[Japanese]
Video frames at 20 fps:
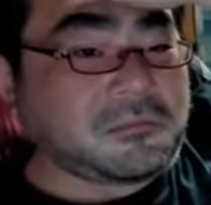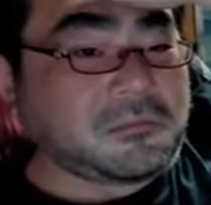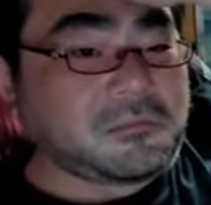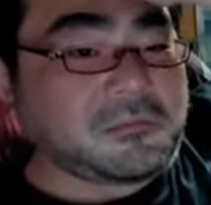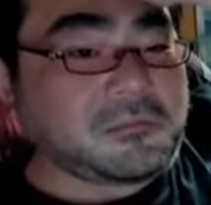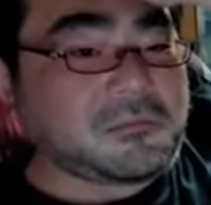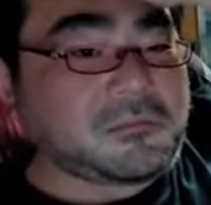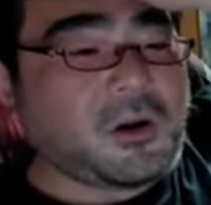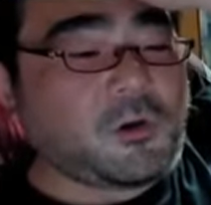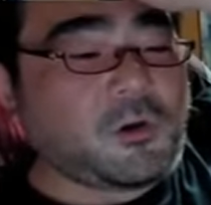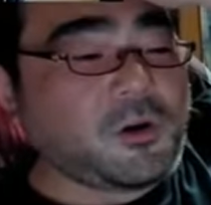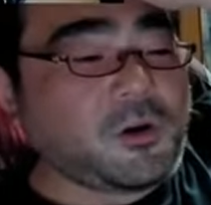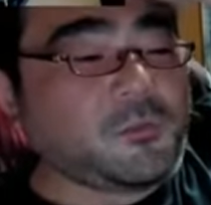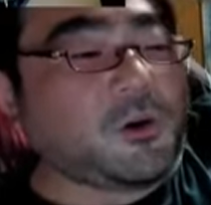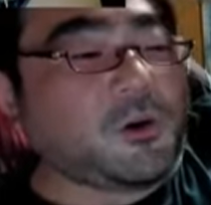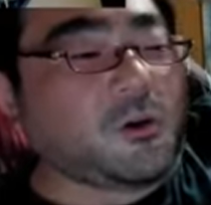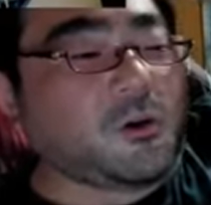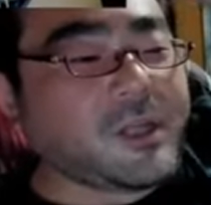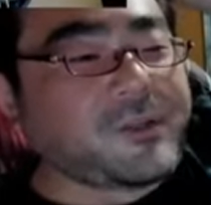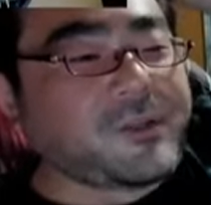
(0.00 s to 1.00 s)
まあ、俺
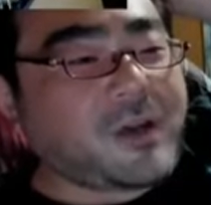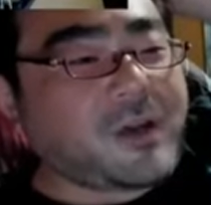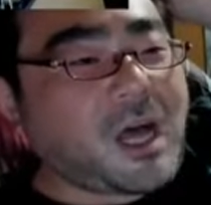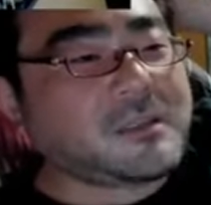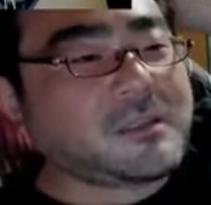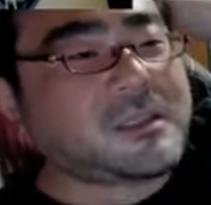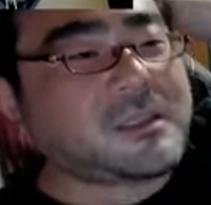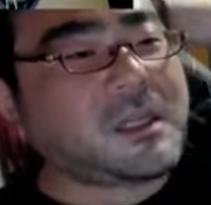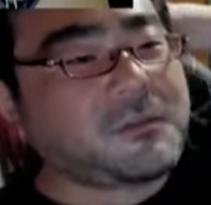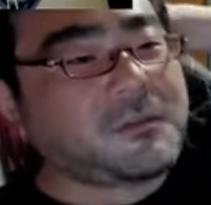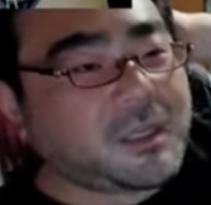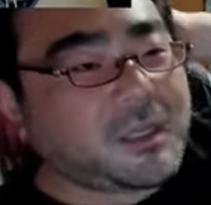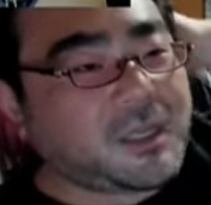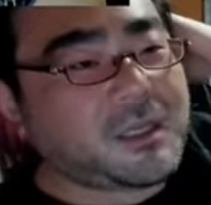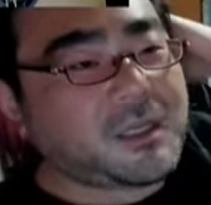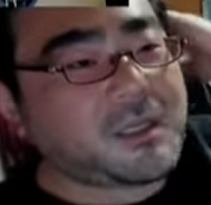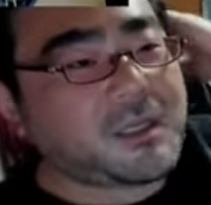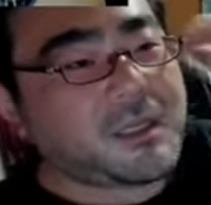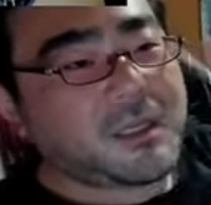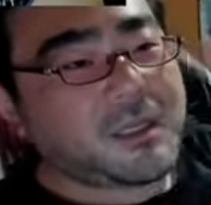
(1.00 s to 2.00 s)
もこの後書くけど
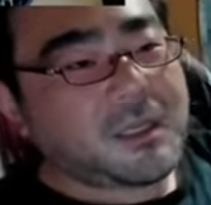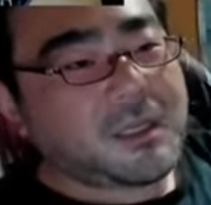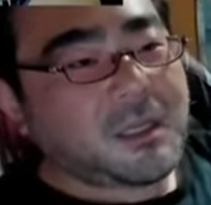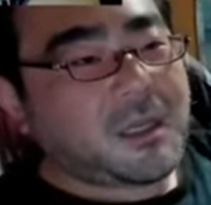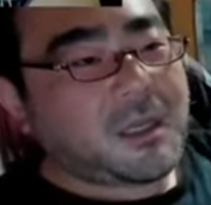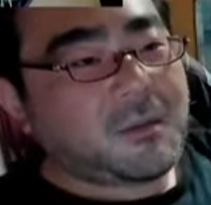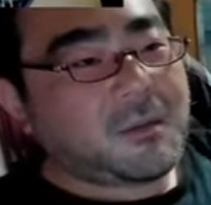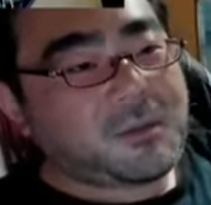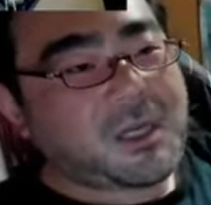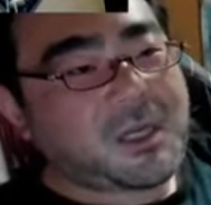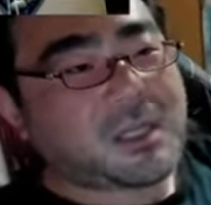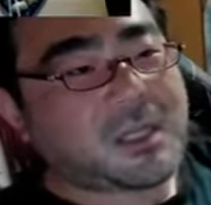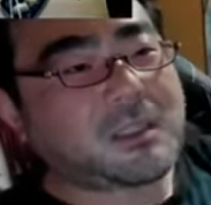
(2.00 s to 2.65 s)
ね。プラス